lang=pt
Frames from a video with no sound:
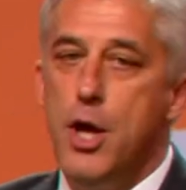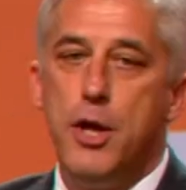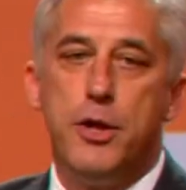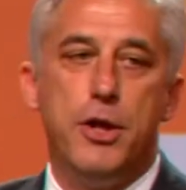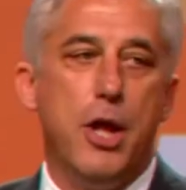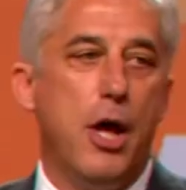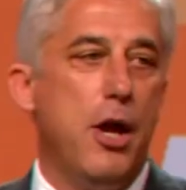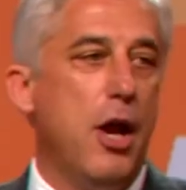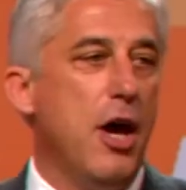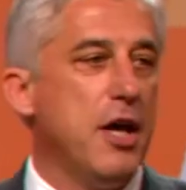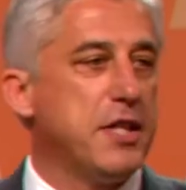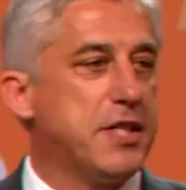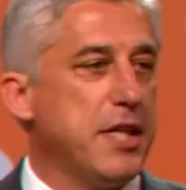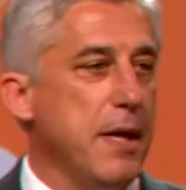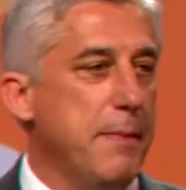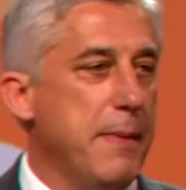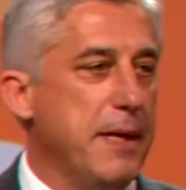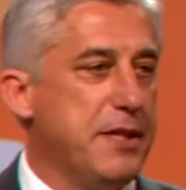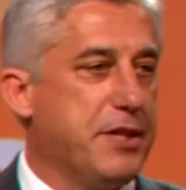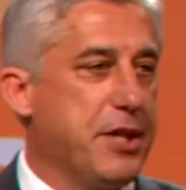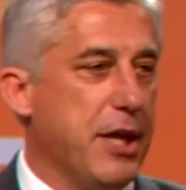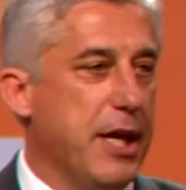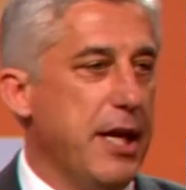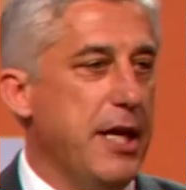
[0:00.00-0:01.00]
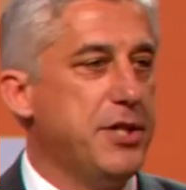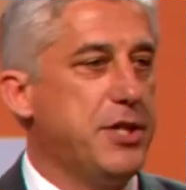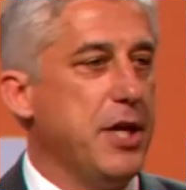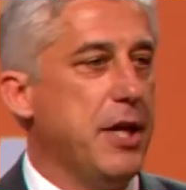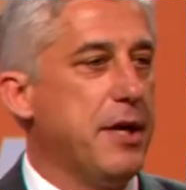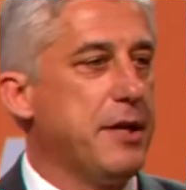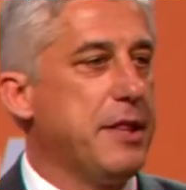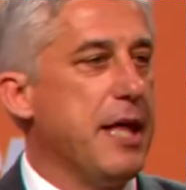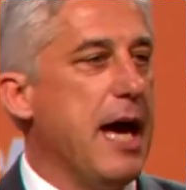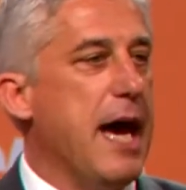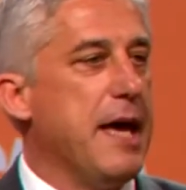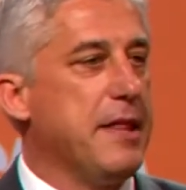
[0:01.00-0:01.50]
da nossa matriz
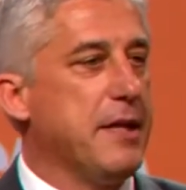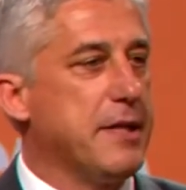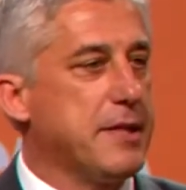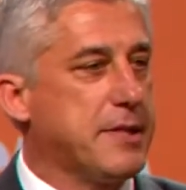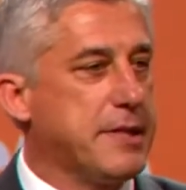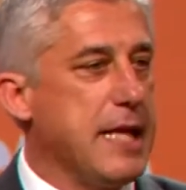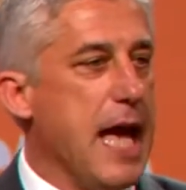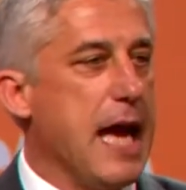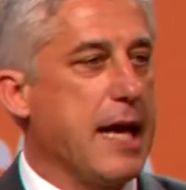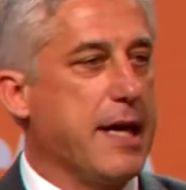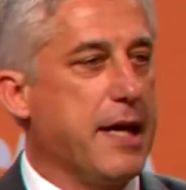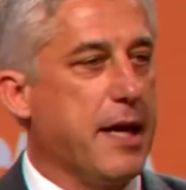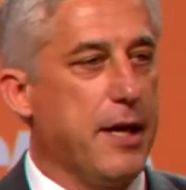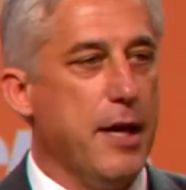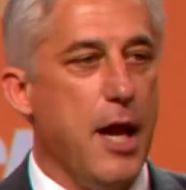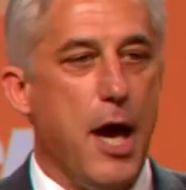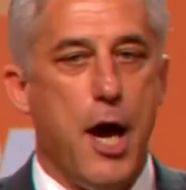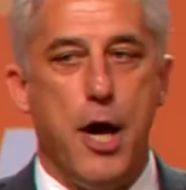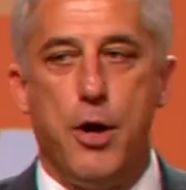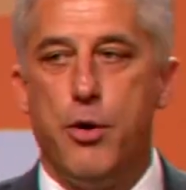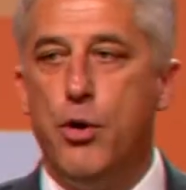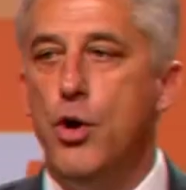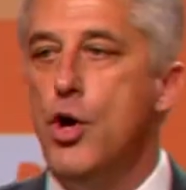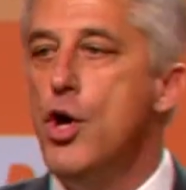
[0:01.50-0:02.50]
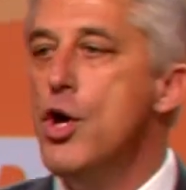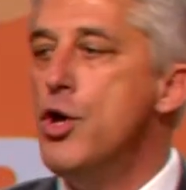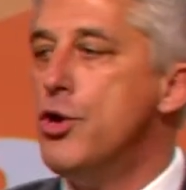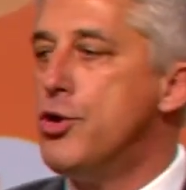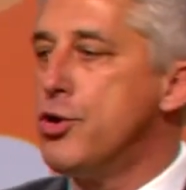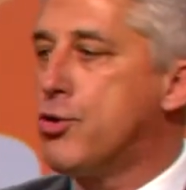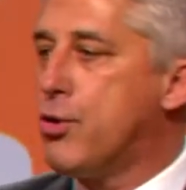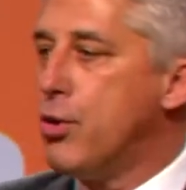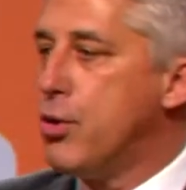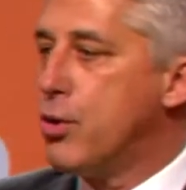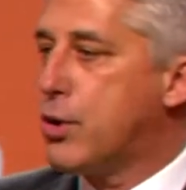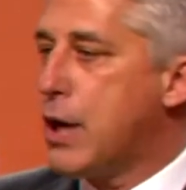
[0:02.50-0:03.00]
herdada de Sá Carneiro, de
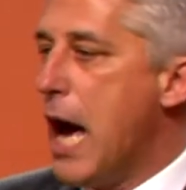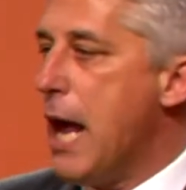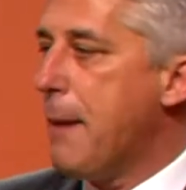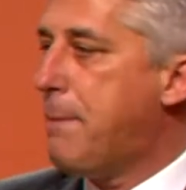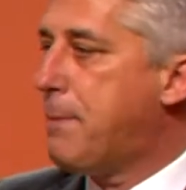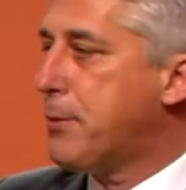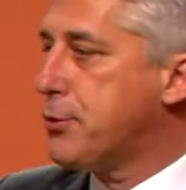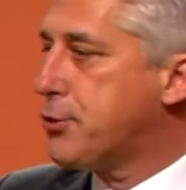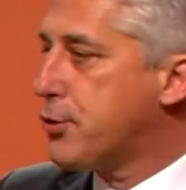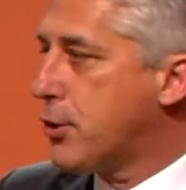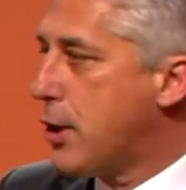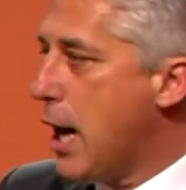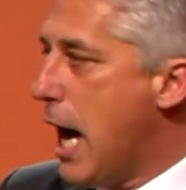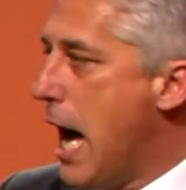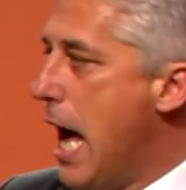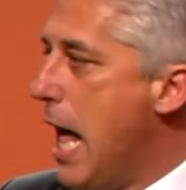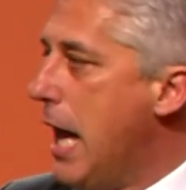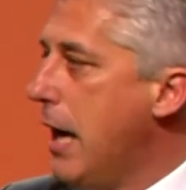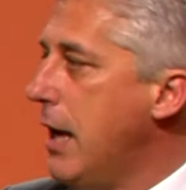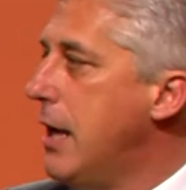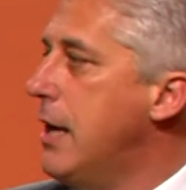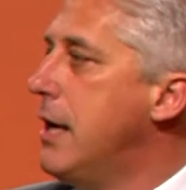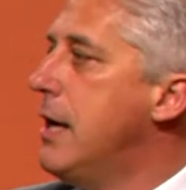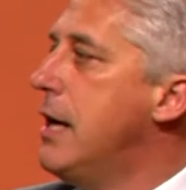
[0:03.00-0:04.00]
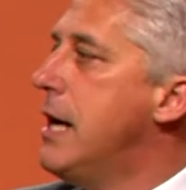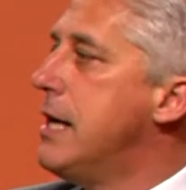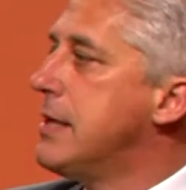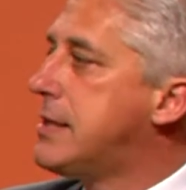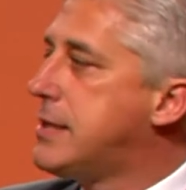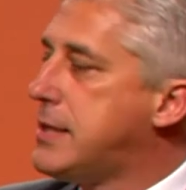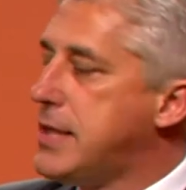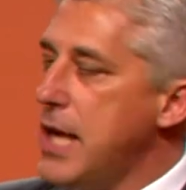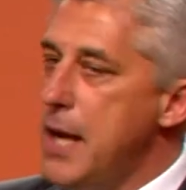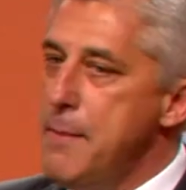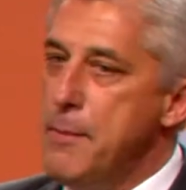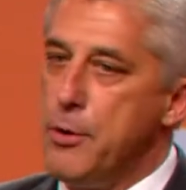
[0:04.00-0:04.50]
colocar Portugal
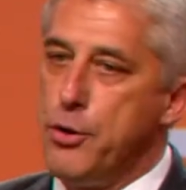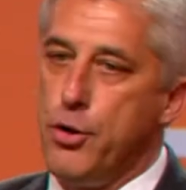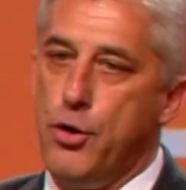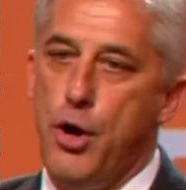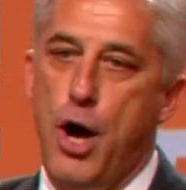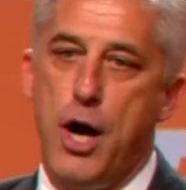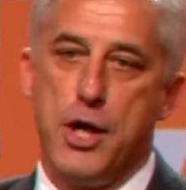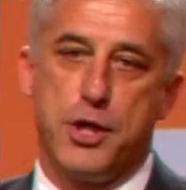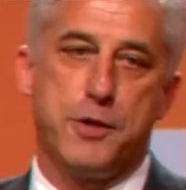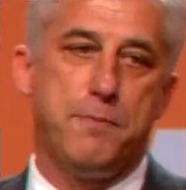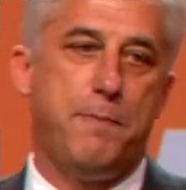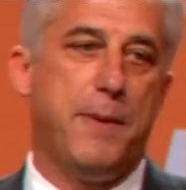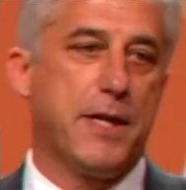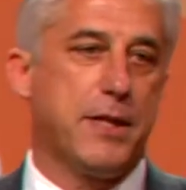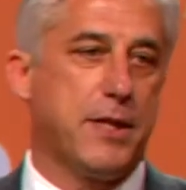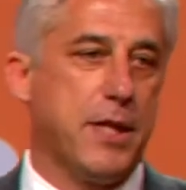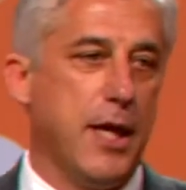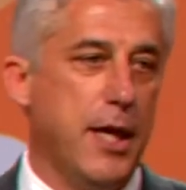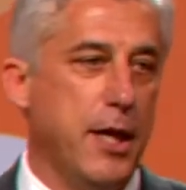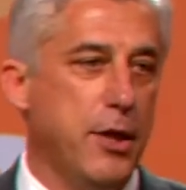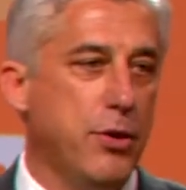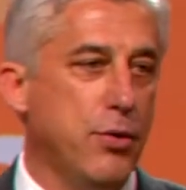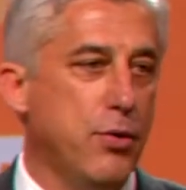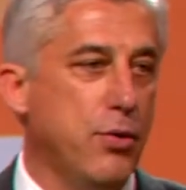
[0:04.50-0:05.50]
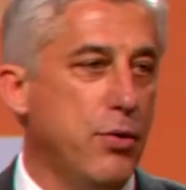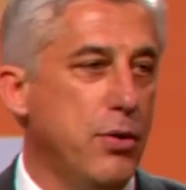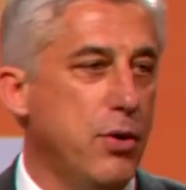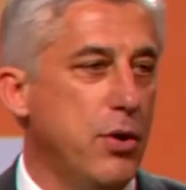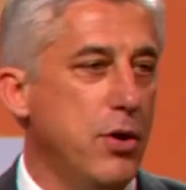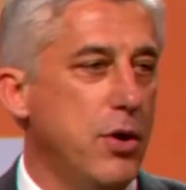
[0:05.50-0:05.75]
acima do nosso partido,